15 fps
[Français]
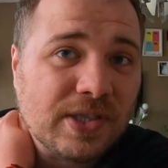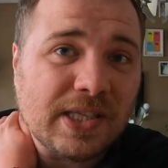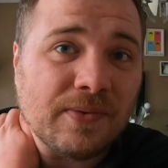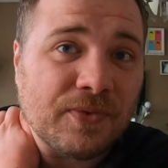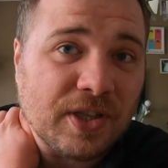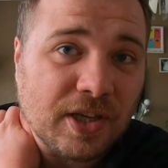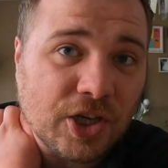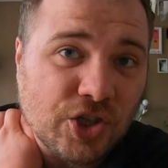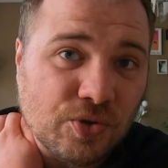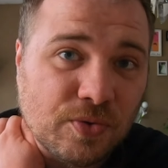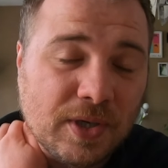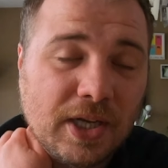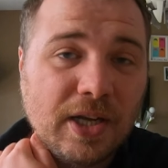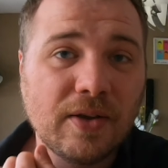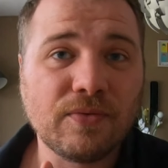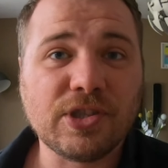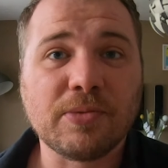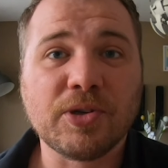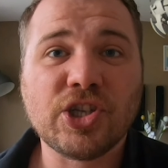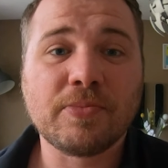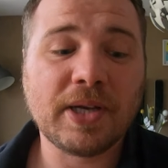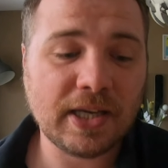S'il fait très chaud, vous
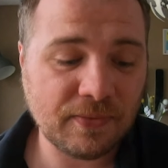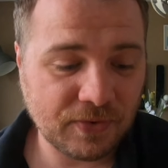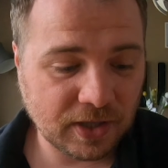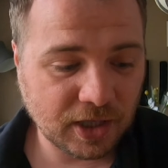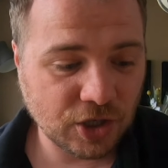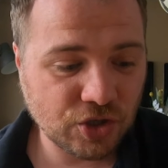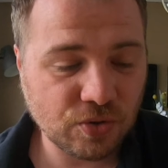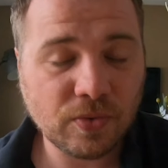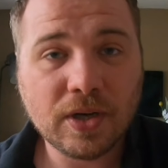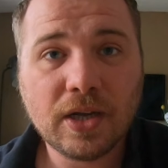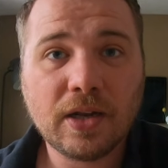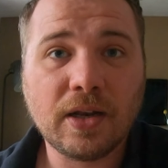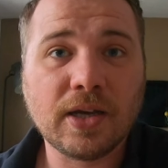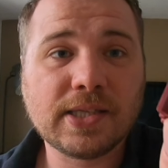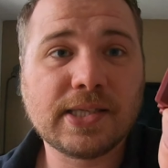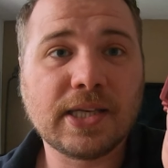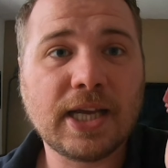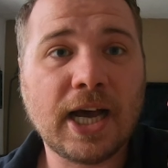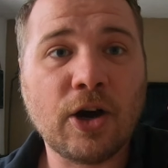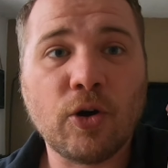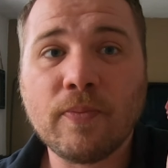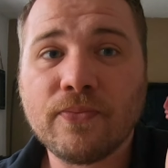imaginez bien, il fait très chaud. Là,
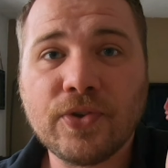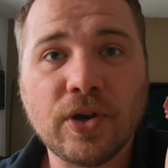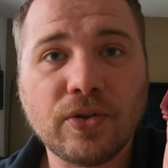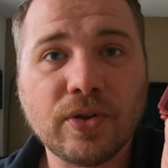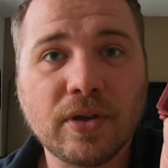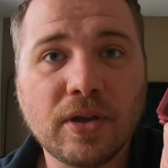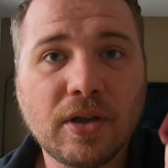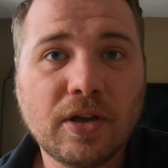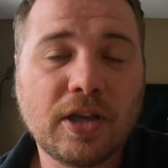c'est arôme viande.